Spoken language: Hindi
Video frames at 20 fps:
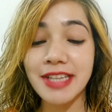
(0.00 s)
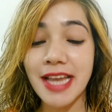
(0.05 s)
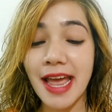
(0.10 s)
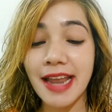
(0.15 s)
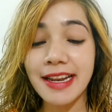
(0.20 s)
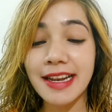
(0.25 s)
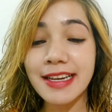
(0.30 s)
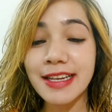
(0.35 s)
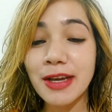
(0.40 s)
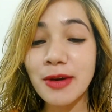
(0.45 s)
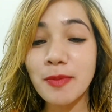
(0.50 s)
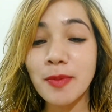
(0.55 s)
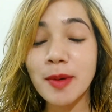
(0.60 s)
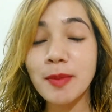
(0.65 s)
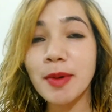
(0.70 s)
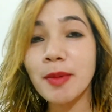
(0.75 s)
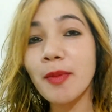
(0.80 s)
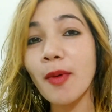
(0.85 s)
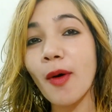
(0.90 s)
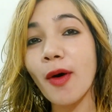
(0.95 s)
चैनल के
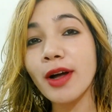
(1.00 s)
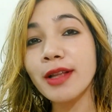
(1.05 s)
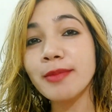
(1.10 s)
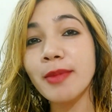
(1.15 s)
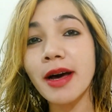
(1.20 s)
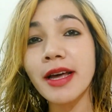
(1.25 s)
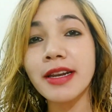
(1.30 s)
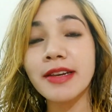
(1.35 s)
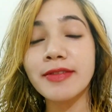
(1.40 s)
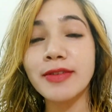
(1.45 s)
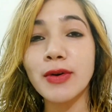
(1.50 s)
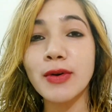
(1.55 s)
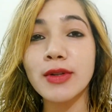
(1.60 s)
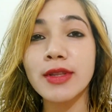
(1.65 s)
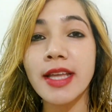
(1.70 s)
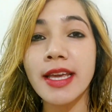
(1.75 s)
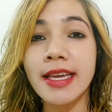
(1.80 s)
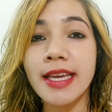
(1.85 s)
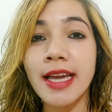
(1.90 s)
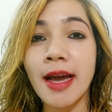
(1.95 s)
ऊपर भी बहुत बार रिव्यू
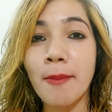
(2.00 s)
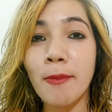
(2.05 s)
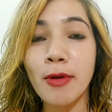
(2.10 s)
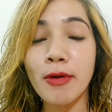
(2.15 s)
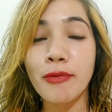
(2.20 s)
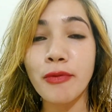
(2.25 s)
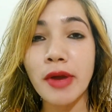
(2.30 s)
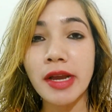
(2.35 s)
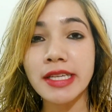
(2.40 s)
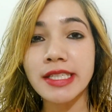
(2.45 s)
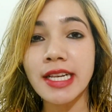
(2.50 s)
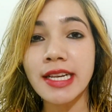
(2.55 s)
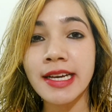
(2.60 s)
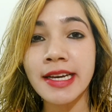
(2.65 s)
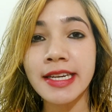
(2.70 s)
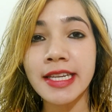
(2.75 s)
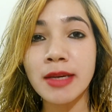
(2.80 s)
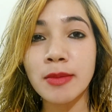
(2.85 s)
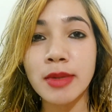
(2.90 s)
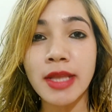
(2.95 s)
होता है कि आपको फेशियल
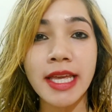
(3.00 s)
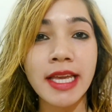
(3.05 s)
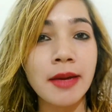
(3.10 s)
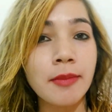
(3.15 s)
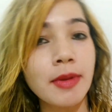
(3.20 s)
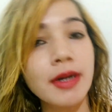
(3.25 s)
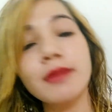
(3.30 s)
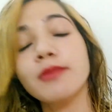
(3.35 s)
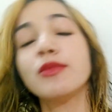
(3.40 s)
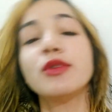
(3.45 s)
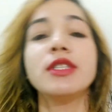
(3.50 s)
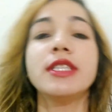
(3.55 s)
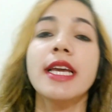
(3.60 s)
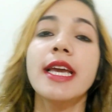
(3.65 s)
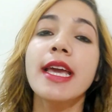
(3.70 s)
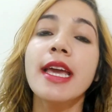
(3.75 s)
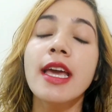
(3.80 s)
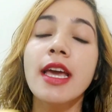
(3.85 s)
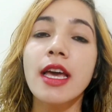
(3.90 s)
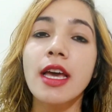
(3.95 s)
करके बताइए बट
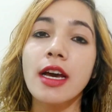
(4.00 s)
मुझे